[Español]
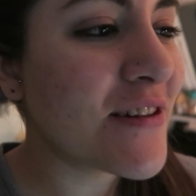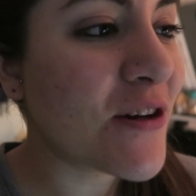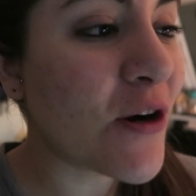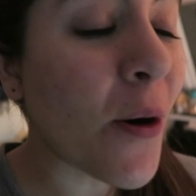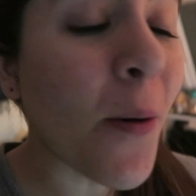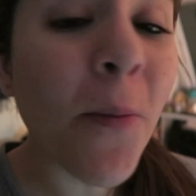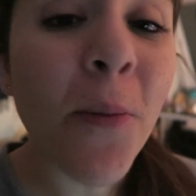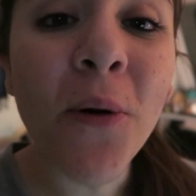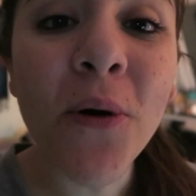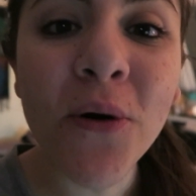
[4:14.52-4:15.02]

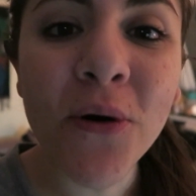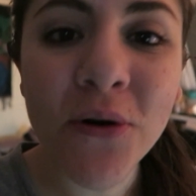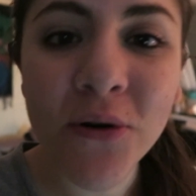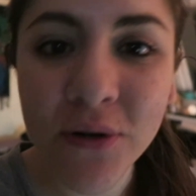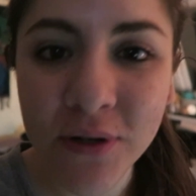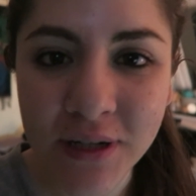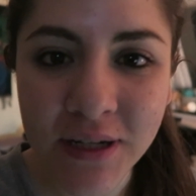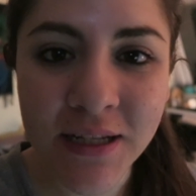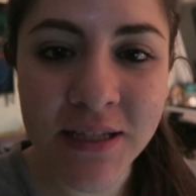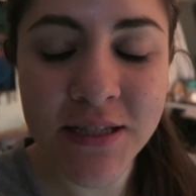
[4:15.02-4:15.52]

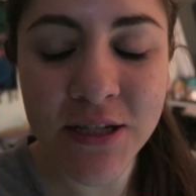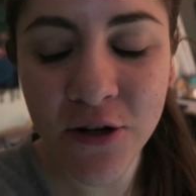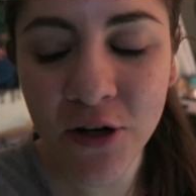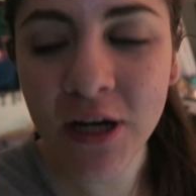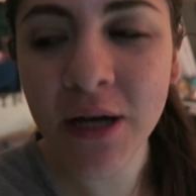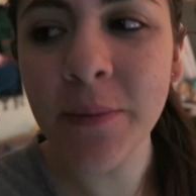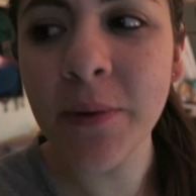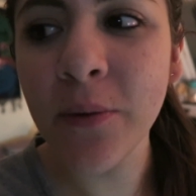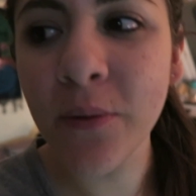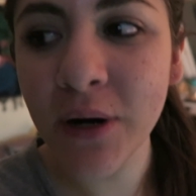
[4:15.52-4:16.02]
como les digo
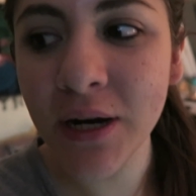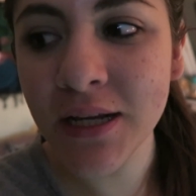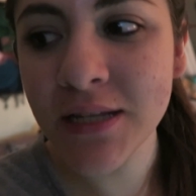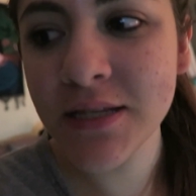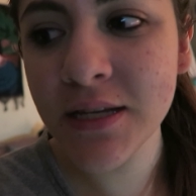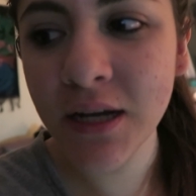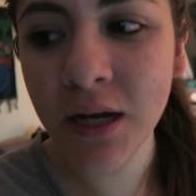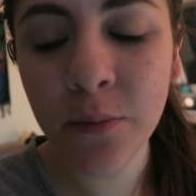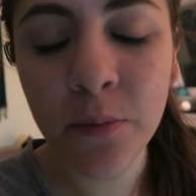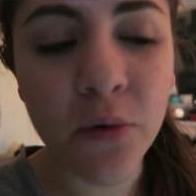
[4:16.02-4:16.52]
que me voy a ir a
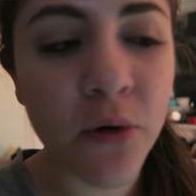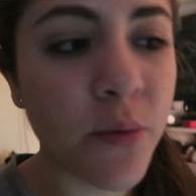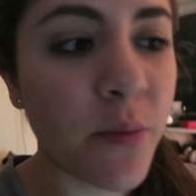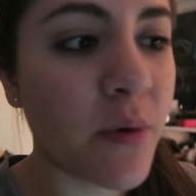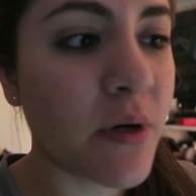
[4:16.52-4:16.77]
Singapur,